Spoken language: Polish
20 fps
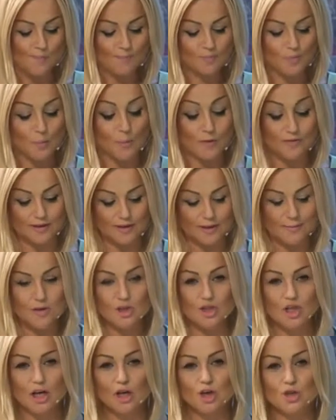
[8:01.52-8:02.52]
opowie nam
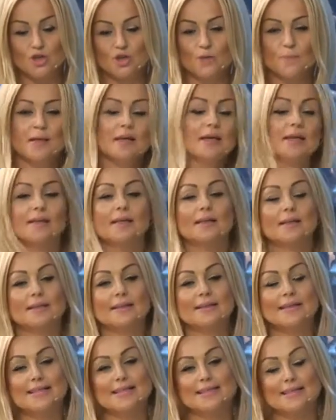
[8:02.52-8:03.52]
Grzegorz. E,
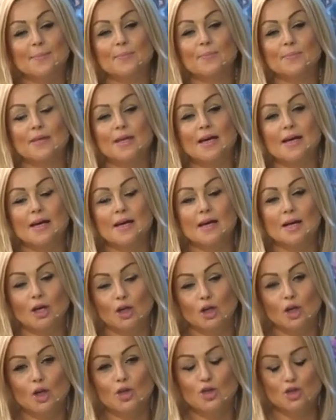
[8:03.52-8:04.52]
następnie
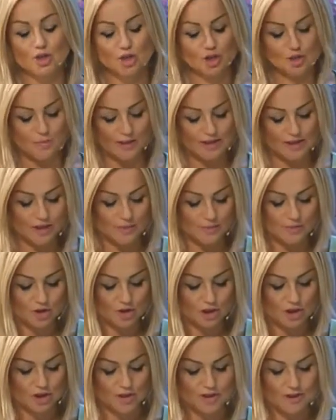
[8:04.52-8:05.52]
gościć będziemy
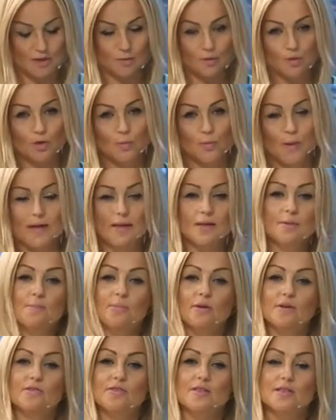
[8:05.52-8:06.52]
szczecińską grupę
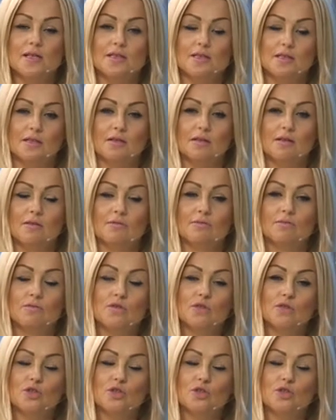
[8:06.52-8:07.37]
improwizacyjną, e,